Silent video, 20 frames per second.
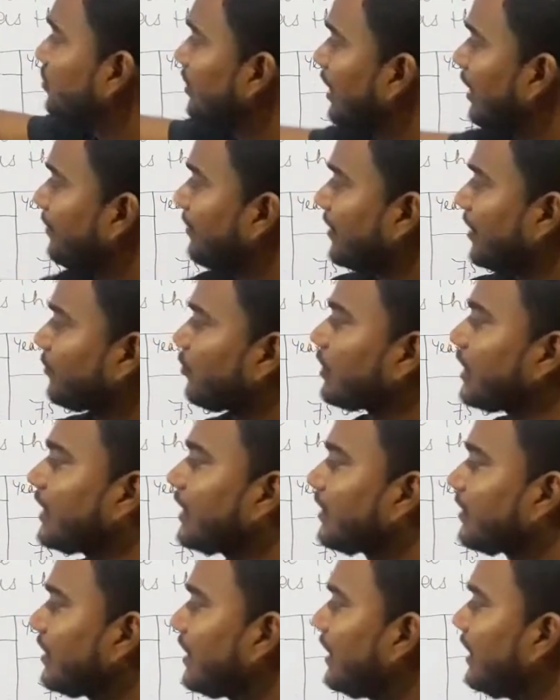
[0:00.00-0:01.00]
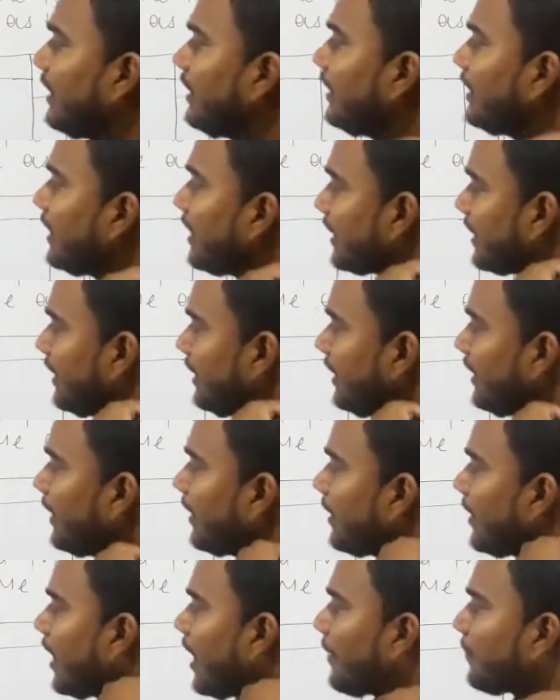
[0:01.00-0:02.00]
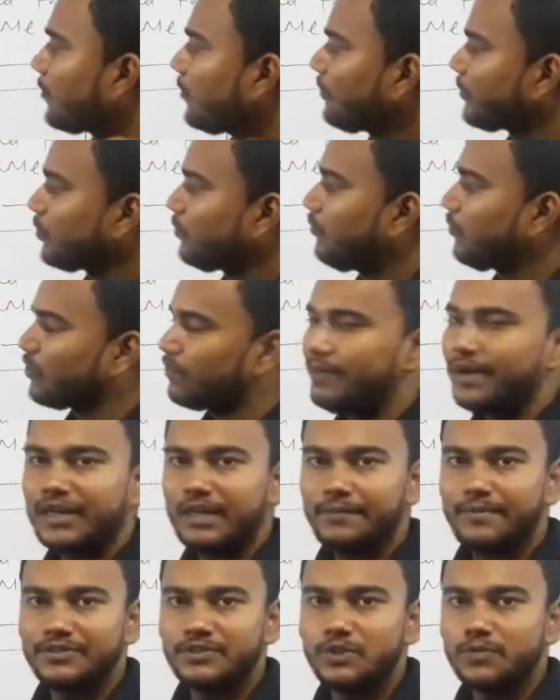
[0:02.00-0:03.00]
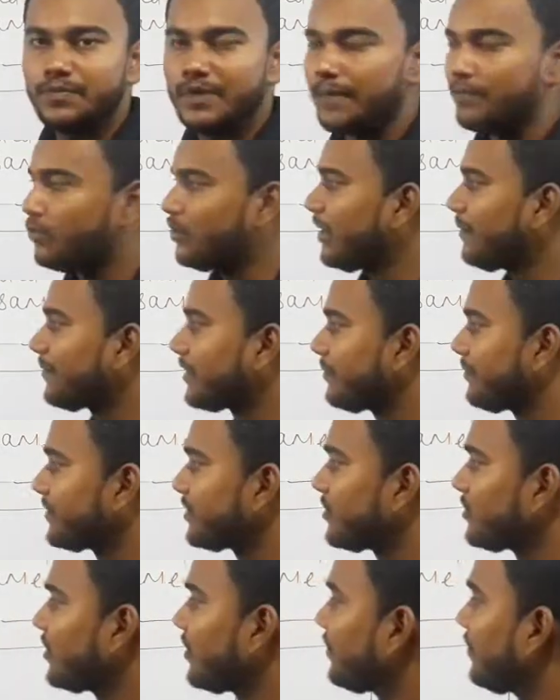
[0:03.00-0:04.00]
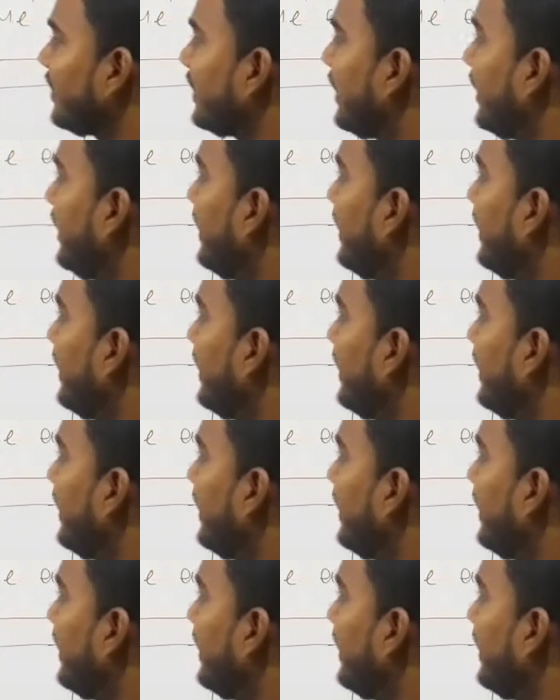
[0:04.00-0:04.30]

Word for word: उसको यहाँ पर आपको क्या करना है कि आपको प्रोफोर्मा के बेसिस पे आपको यहाँ पर रिप्रेजेंट करनी